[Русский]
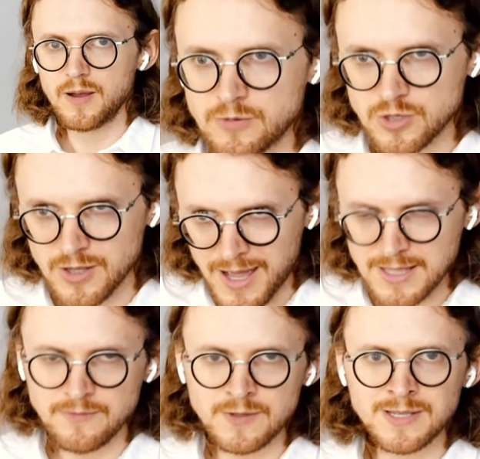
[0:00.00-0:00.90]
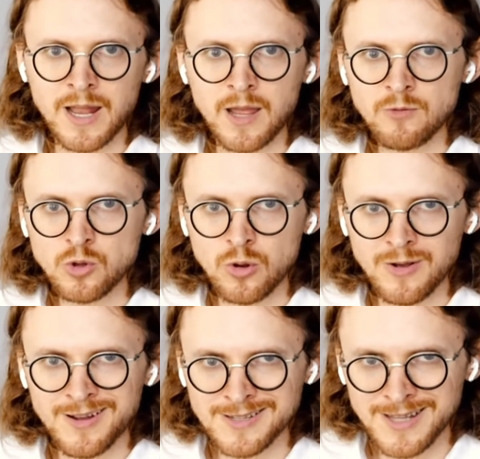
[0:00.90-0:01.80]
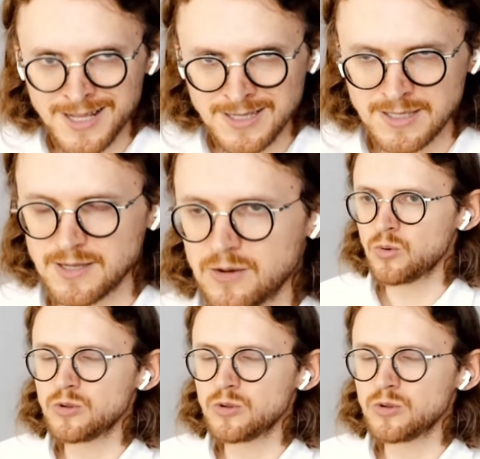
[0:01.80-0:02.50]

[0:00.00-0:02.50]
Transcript: потому что этим вы скорее его только раздразите.